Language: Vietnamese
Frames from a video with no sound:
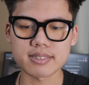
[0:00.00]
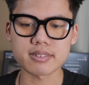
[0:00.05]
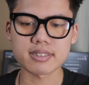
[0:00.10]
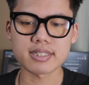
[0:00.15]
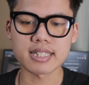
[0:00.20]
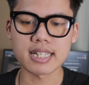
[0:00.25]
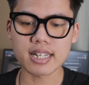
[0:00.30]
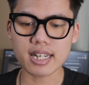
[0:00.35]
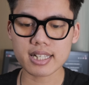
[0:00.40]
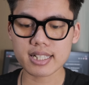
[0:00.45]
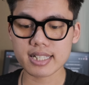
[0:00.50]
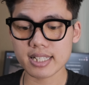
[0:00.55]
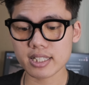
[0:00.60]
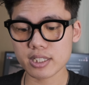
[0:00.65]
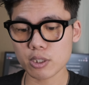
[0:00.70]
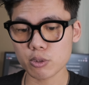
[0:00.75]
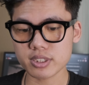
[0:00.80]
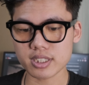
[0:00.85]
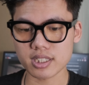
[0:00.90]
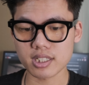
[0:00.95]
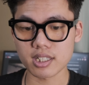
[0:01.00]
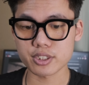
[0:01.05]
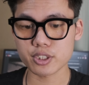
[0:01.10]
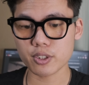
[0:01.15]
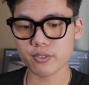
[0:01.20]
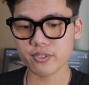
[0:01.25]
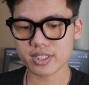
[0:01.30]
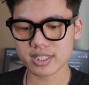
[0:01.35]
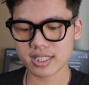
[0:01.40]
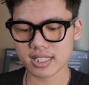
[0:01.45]
đấy là cái câu trả lời
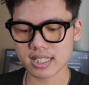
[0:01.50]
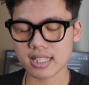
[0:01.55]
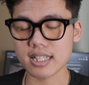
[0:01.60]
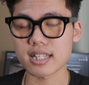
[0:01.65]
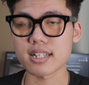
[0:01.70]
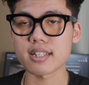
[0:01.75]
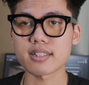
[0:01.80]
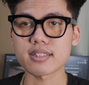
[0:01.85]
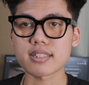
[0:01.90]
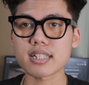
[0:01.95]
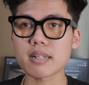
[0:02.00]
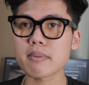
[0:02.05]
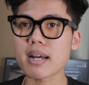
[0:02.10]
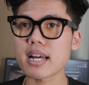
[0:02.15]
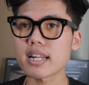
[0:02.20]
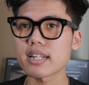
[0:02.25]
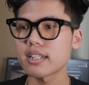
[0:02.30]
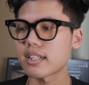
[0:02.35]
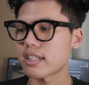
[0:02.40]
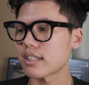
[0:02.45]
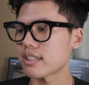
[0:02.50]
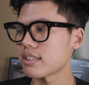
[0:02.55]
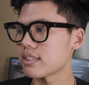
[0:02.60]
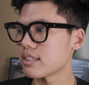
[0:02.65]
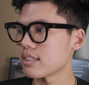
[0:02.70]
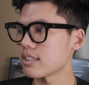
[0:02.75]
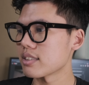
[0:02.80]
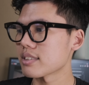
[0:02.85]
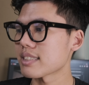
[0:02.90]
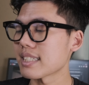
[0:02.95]
cho việc là các bạn
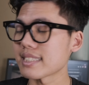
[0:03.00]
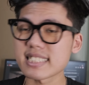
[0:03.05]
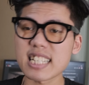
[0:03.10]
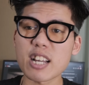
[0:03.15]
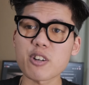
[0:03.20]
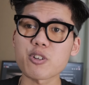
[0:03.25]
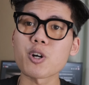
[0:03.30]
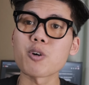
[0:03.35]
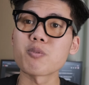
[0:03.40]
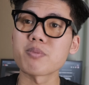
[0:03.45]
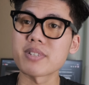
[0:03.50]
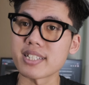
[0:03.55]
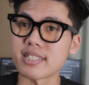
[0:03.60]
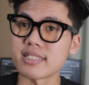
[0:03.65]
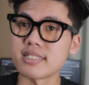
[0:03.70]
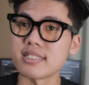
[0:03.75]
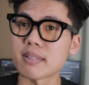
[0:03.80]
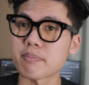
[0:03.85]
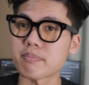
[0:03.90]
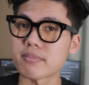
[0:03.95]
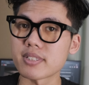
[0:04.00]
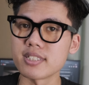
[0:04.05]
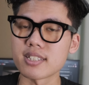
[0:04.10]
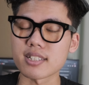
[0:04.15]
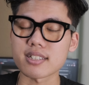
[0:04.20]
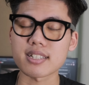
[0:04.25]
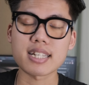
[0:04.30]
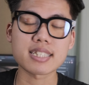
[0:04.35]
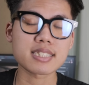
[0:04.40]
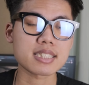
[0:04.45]
tại sao không thể nhập
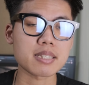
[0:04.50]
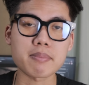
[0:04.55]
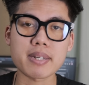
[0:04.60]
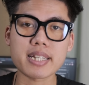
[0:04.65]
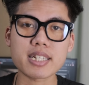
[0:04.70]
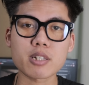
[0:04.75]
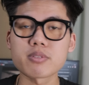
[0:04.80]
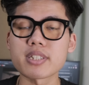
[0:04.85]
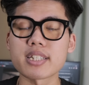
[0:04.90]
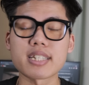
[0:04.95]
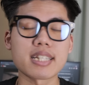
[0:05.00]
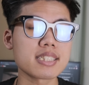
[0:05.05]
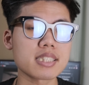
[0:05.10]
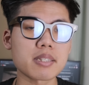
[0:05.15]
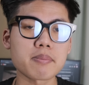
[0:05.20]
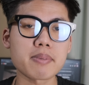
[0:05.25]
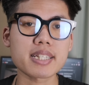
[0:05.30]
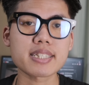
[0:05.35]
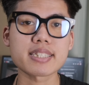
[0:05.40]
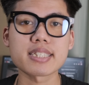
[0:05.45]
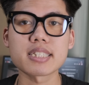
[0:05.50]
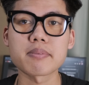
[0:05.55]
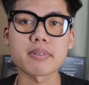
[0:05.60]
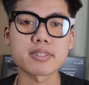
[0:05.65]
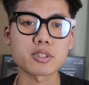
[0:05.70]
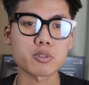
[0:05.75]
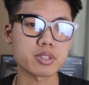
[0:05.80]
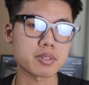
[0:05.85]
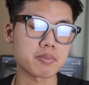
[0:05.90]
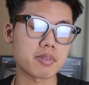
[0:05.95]
được SMS không nhận được SMS khi
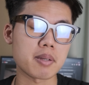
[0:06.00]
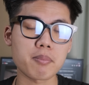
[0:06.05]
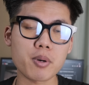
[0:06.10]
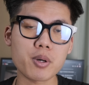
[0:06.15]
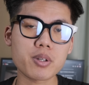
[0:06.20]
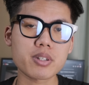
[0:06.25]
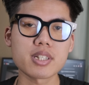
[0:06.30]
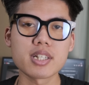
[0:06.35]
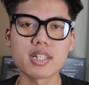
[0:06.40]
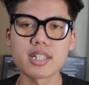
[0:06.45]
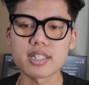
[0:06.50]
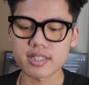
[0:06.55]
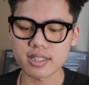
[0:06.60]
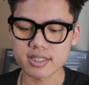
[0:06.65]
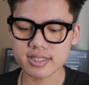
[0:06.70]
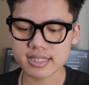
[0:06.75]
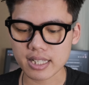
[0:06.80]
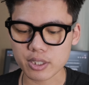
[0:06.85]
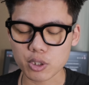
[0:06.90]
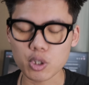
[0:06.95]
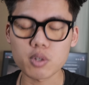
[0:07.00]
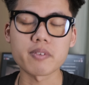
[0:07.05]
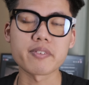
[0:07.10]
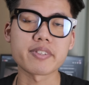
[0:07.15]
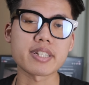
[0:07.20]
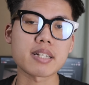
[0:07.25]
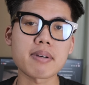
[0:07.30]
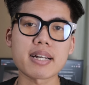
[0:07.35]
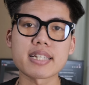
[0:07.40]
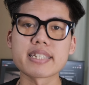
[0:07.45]
mà dùng sim Mbot đơn giản thôi bởi
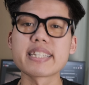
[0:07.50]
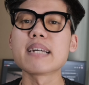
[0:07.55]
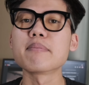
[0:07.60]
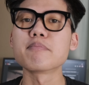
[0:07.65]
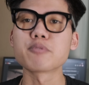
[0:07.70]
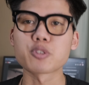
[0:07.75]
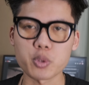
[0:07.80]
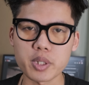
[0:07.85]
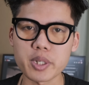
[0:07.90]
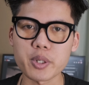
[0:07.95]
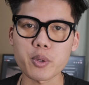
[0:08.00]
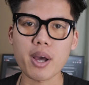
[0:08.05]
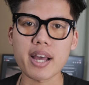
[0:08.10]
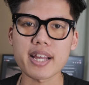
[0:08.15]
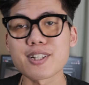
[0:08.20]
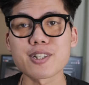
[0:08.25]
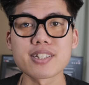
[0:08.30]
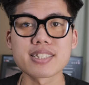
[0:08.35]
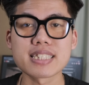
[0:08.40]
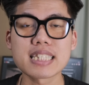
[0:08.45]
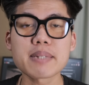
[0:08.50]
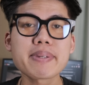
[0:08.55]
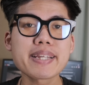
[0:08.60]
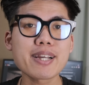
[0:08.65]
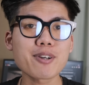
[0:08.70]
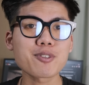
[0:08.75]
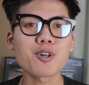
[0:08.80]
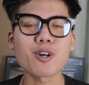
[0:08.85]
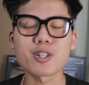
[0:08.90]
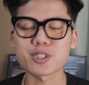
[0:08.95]
vì các bạn nhầm số điện thoại Tiếp
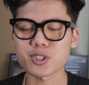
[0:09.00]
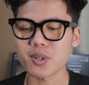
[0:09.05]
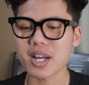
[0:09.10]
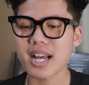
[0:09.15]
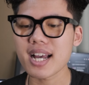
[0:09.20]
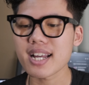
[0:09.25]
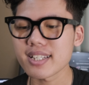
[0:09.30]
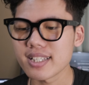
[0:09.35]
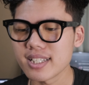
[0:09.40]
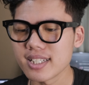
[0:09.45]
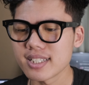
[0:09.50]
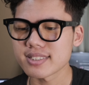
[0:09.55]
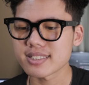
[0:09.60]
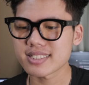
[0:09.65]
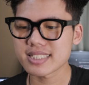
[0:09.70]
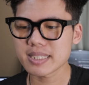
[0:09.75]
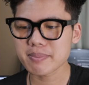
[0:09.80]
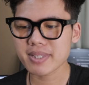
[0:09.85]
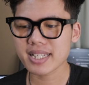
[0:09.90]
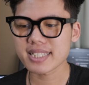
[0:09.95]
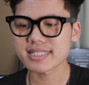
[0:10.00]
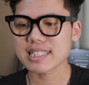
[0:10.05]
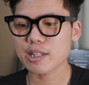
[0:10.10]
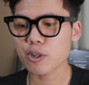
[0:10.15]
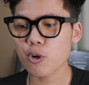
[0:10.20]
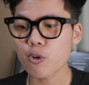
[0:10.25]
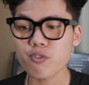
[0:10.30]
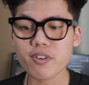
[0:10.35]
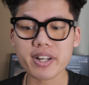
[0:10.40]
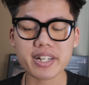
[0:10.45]
theo câu hỏi số 2, SIM này sao
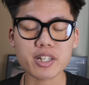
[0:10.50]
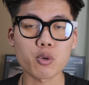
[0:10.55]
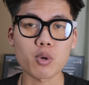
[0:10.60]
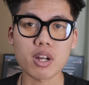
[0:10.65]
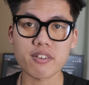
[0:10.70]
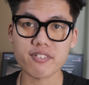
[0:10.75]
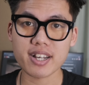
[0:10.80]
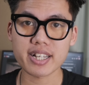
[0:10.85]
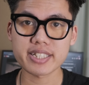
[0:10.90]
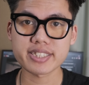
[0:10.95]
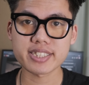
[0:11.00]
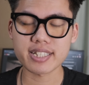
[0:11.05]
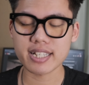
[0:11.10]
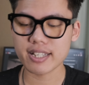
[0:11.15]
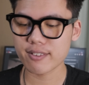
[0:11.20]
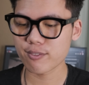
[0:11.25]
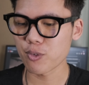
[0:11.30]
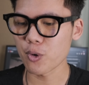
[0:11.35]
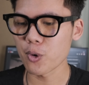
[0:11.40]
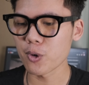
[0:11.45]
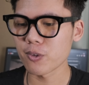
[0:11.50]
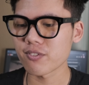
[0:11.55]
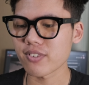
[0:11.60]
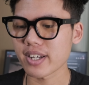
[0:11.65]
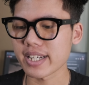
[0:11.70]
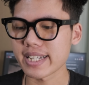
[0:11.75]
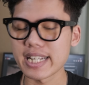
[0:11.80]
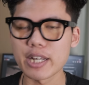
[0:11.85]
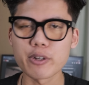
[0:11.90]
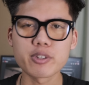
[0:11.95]
không phát được Wi-Fi trên iPhone
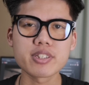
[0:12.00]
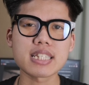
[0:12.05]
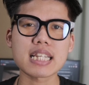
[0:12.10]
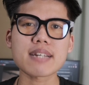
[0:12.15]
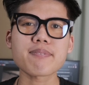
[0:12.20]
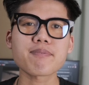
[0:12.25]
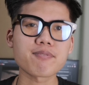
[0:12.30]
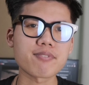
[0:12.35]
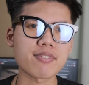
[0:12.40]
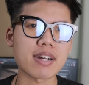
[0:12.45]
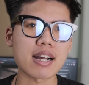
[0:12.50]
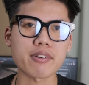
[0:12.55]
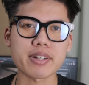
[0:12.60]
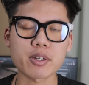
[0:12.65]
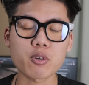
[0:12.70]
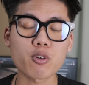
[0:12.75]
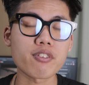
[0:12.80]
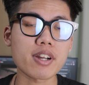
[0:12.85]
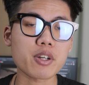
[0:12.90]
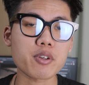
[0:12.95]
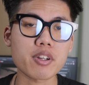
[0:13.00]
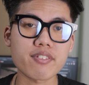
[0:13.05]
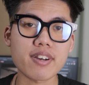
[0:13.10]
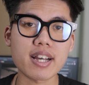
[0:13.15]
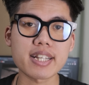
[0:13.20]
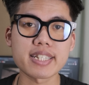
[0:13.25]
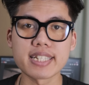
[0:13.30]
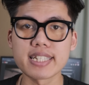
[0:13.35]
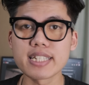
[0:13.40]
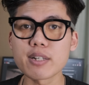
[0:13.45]
và nếu như lắp vào cái cục phát
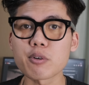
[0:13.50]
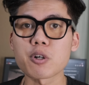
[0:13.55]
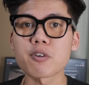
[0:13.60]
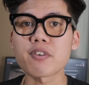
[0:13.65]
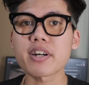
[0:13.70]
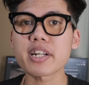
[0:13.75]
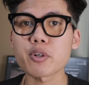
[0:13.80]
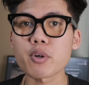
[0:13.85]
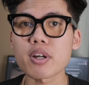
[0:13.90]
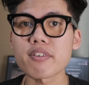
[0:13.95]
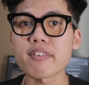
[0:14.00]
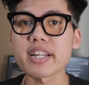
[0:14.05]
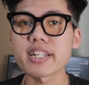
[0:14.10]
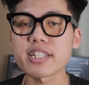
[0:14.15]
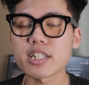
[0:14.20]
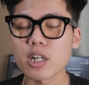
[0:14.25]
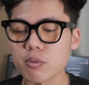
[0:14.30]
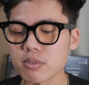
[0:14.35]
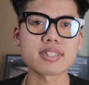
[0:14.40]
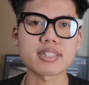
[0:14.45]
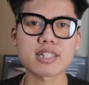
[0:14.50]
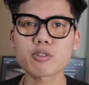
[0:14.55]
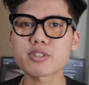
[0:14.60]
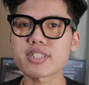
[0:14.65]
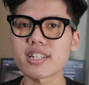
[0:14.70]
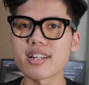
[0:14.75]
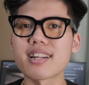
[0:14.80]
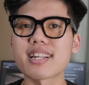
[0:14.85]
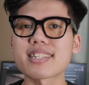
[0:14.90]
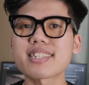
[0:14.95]
Wi-Fi thì liệu có phát được Wi-Fi hay không? Câu
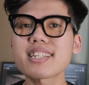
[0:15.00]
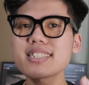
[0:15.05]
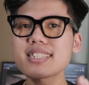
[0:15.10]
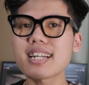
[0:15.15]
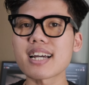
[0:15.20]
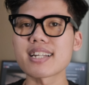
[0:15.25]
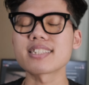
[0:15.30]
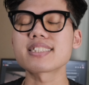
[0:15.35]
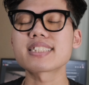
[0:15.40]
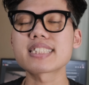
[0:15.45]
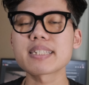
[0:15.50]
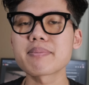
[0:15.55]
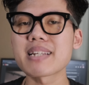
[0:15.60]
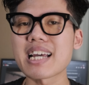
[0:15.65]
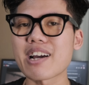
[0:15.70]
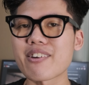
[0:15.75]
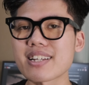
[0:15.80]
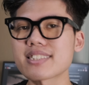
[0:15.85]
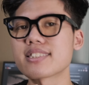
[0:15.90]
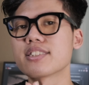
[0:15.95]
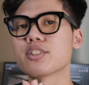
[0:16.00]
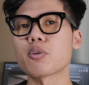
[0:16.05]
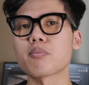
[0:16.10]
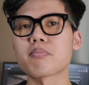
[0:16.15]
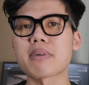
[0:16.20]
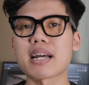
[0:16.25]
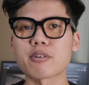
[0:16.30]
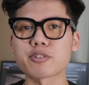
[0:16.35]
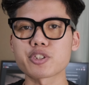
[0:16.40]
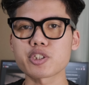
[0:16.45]
trả lời là tất cả những SIM nào đang sử dụng
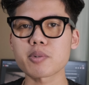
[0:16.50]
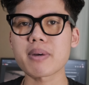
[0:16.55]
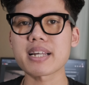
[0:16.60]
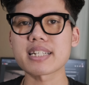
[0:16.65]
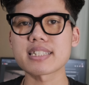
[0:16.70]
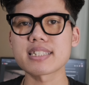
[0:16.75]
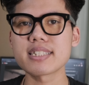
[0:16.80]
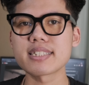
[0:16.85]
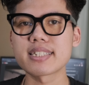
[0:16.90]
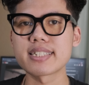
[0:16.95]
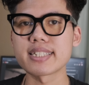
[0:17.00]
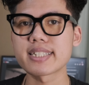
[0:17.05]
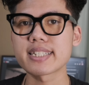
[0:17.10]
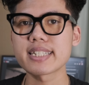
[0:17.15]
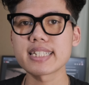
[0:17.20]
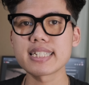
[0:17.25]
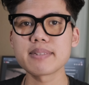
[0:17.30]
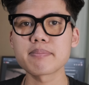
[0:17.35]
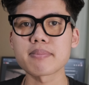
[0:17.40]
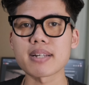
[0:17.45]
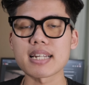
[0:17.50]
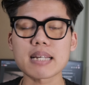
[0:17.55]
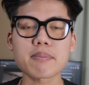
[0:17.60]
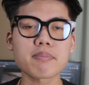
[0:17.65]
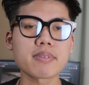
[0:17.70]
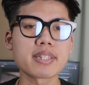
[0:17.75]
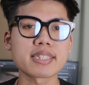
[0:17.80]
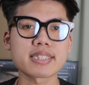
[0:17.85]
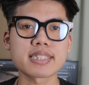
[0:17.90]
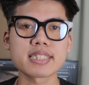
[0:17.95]
mạng của Softbank ấy thì khi mà
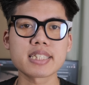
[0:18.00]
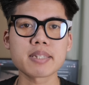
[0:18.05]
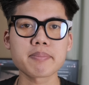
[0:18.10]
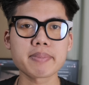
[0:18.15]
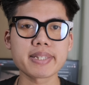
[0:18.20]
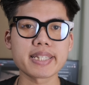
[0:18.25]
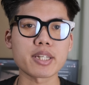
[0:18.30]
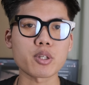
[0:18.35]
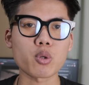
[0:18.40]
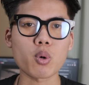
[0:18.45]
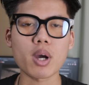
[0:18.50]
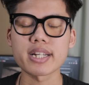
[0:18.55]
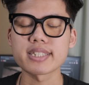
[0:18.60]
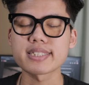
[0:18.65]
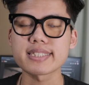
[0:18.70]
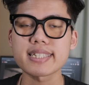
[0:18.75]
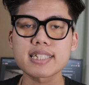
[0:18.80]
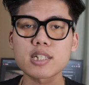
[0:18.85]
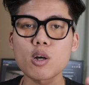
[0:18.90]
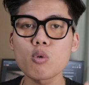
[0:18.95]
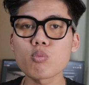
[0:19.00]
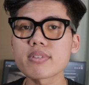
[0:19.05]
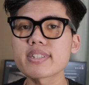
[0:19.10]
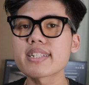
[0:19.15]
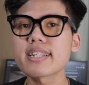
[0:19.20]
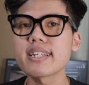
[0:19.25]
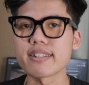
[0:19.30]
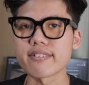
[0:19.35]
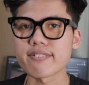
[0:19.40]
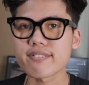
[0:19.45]
lắp lên những thiết bị điện thoại thì sẽ không
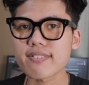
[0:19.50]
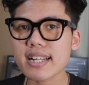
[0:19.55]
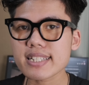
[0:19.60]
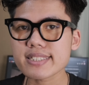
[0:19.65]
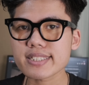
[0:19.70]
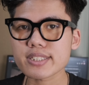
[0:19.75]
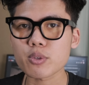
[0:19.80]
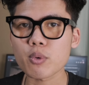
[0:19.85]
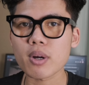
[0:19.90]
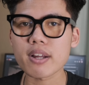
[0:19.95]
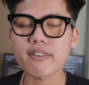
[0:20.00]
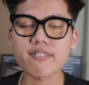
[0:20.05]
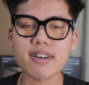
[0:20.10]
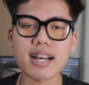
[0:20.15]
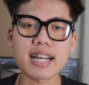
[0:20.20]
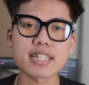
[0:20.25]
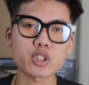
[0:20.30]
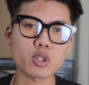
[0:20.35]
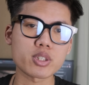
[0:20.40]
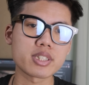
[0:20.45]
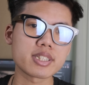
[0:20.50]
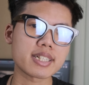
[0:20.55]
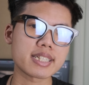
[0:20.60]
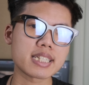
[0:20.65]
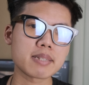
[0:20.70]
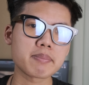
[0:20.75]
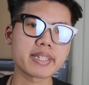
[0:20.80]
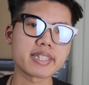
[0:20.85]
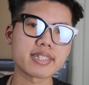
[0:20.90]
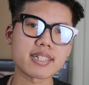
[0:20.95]
thể phát Wi-Fi cho những cái
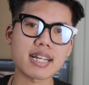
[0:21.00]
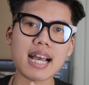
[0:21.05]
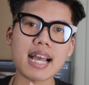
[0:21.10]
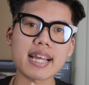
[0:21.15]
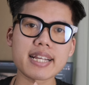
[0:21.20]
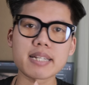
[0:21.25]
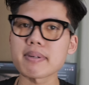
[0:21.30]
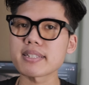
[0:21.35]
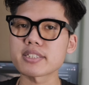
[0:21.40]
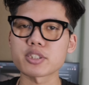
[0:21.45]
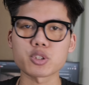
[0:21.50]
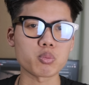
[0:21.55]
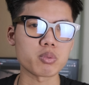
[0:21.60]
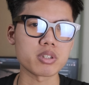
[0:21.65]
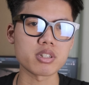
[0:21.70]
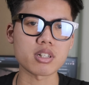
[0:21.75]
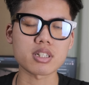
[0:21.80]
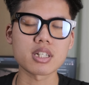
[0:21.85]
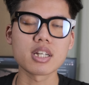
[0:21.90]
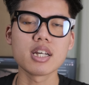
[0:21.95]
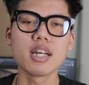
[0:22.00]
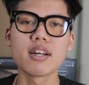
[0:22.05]
thiết bị thứ hai để bạn sử dụng được.